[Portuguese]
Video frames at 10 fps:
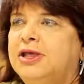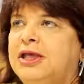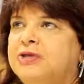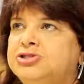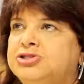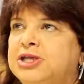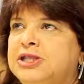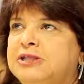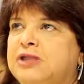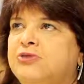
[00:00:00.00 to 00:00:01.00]
E a gente
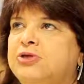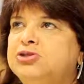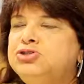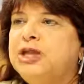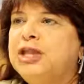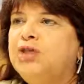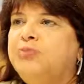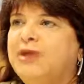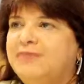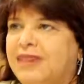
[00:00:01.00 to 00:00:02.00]
ainda tem o Rio de Janeiro
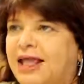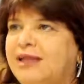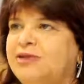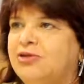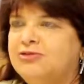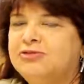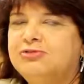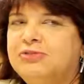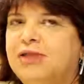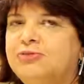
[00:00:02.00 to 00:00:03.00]
para entrar, que nós
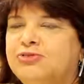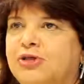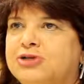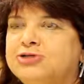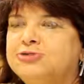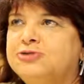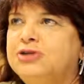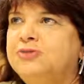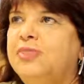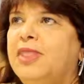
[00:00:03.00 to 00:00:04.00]
não temos lojas no
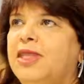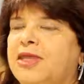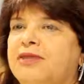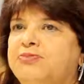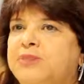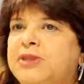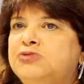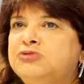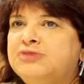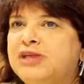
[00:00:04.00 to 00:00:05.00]
Rio,
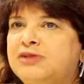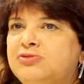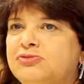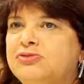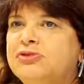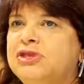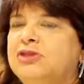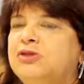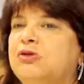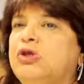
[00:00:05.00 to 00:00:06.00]
Espírito Santo, e,
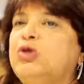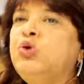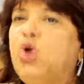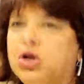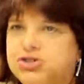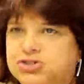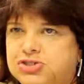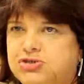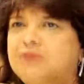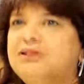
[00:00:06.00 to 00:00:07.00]
e o
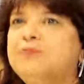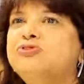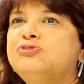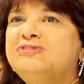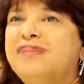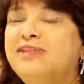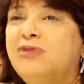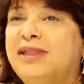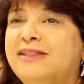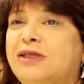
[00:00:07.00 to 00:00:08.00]
norte. Nós estamos com
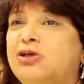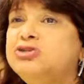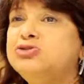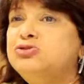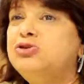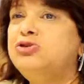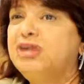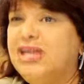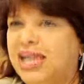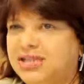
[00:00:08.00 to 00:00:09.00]
140 lojas no
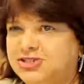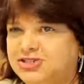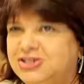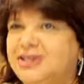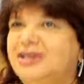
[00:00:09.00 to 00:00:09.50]
Nordeste.